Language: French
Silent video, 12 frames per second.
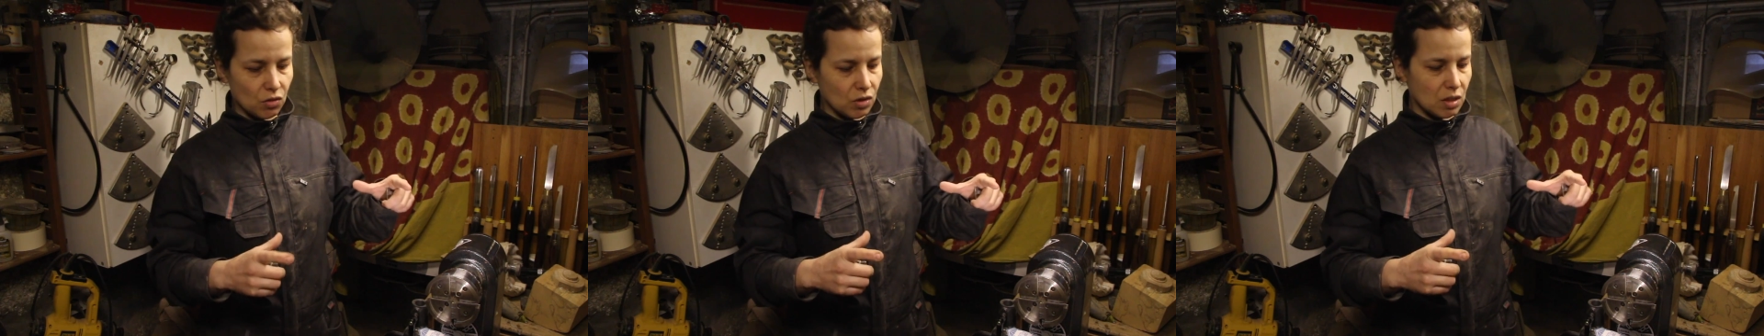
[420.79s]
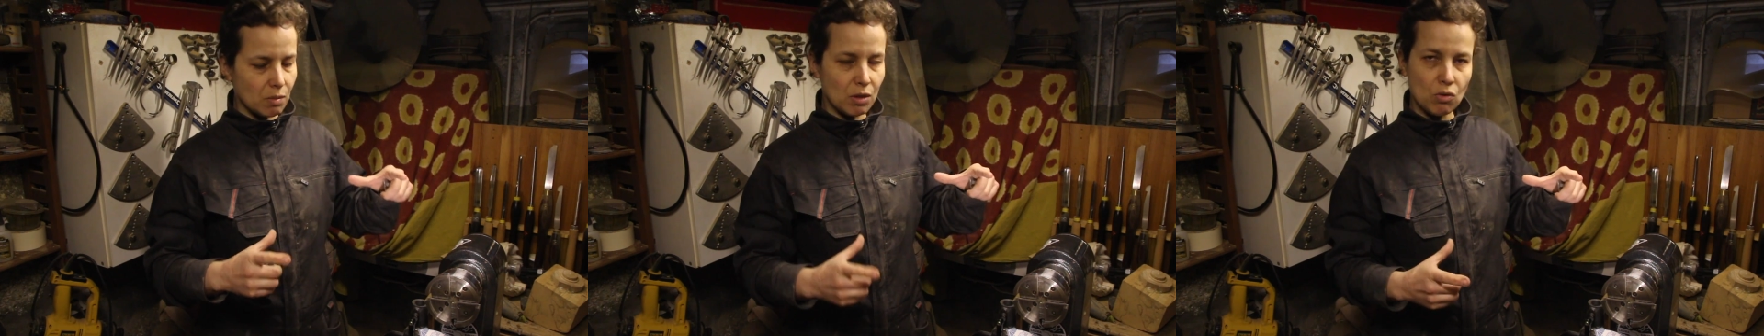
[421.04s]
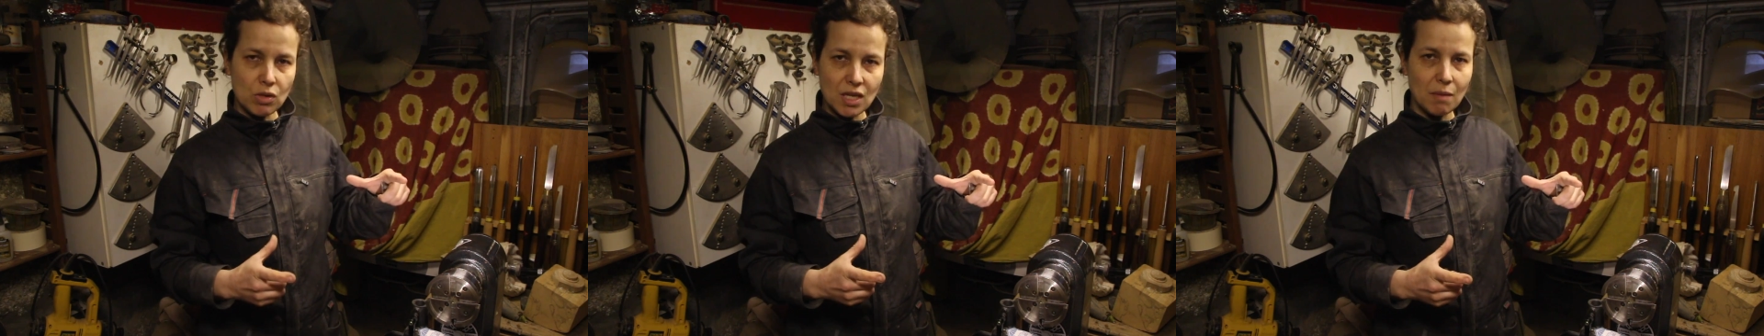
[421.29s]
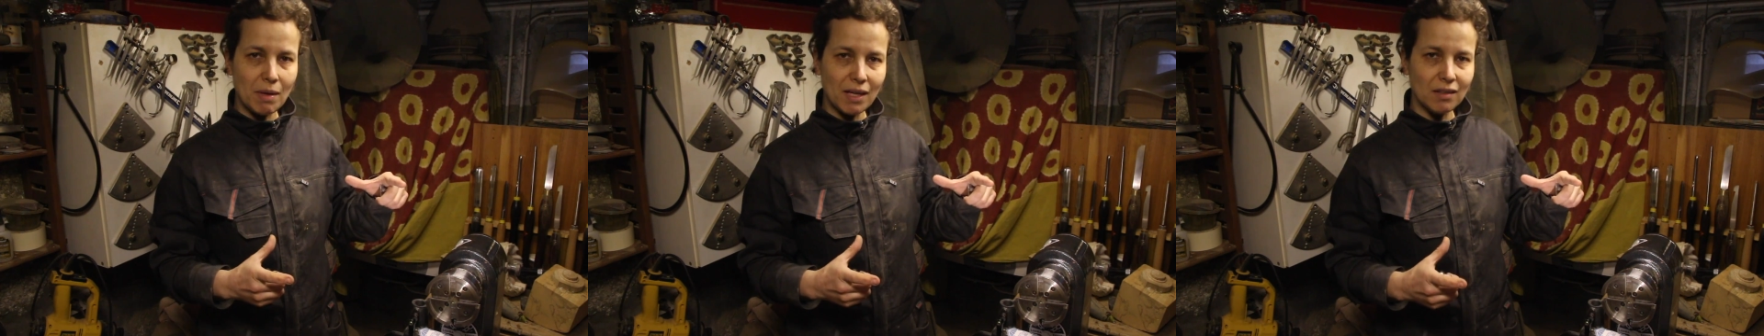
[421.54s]
cm de
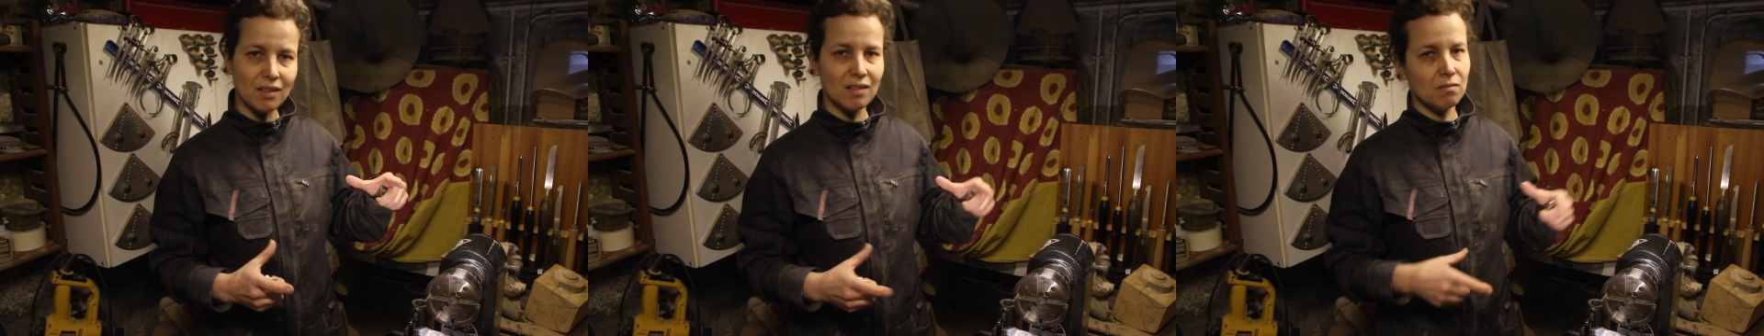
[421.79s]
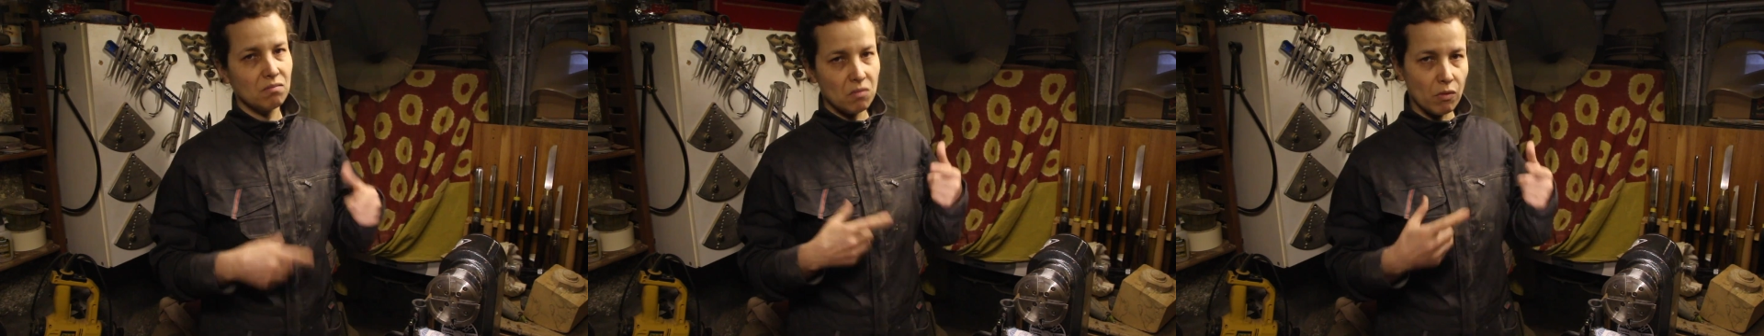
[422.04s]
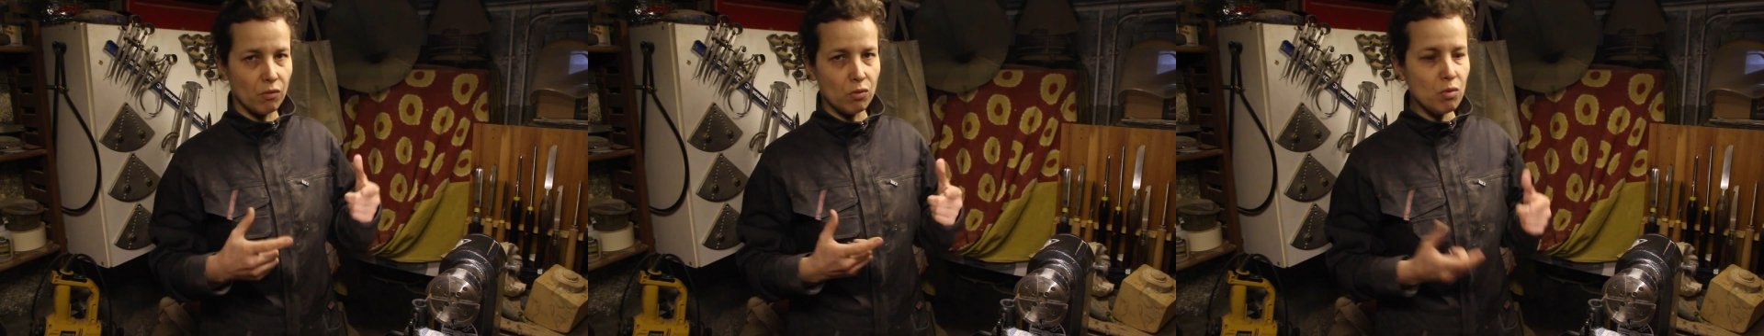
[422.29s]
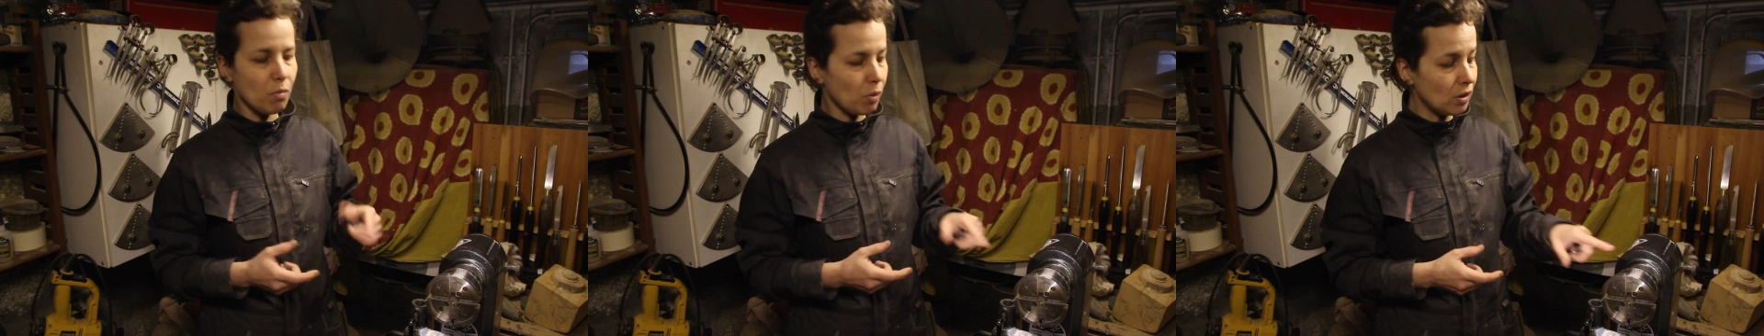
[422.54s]
diamètre,
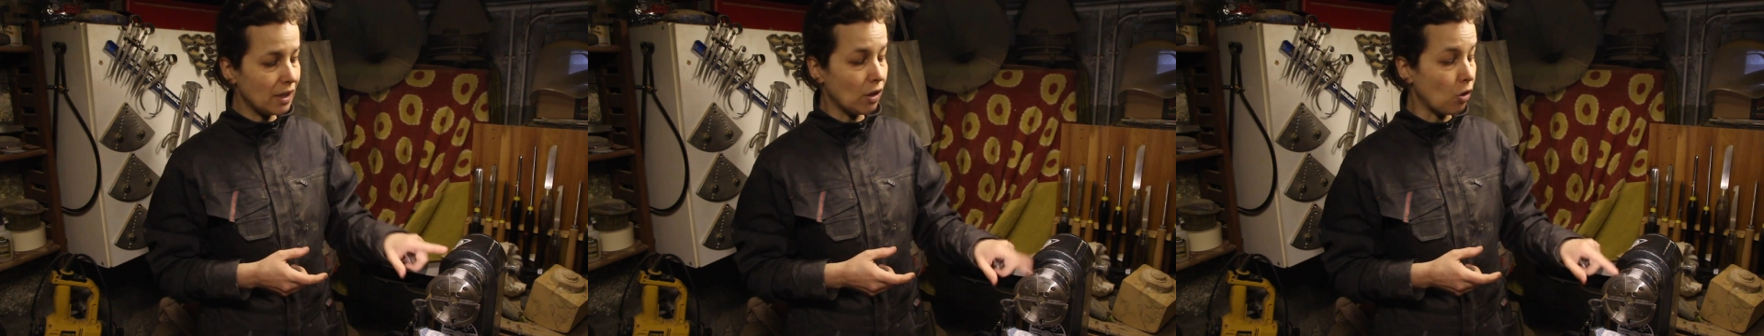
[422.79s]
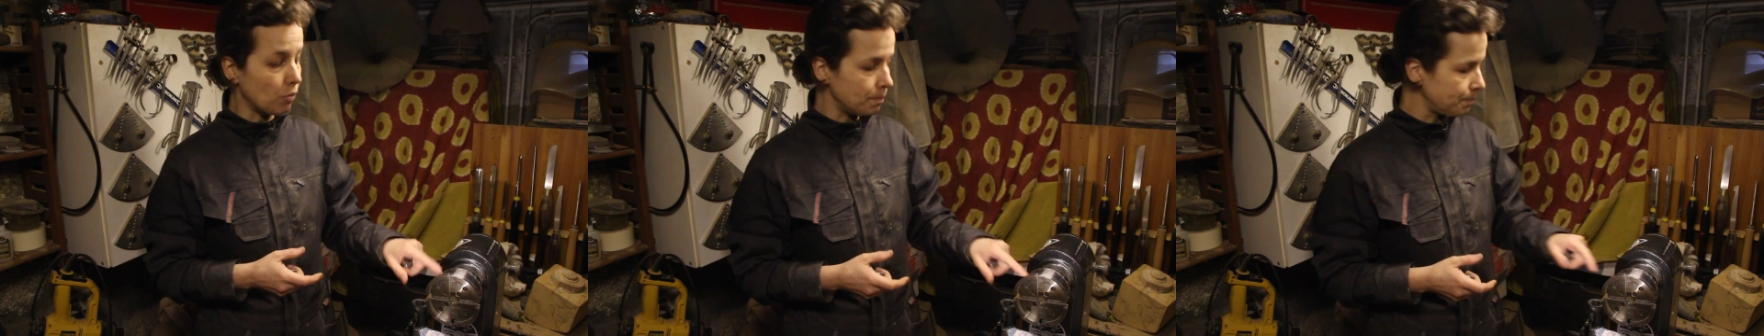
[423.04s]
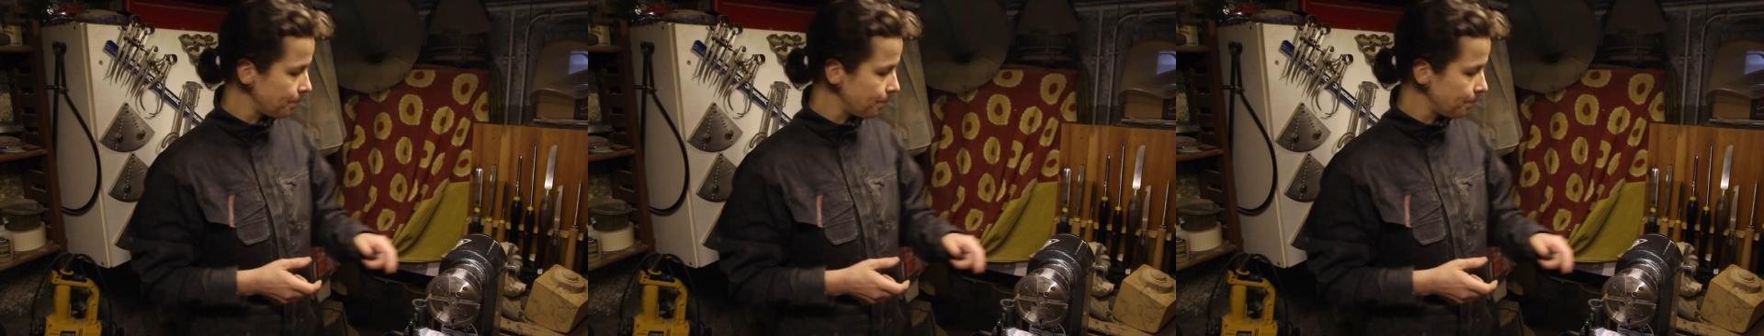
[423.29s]
vaut mieux prendre des grands.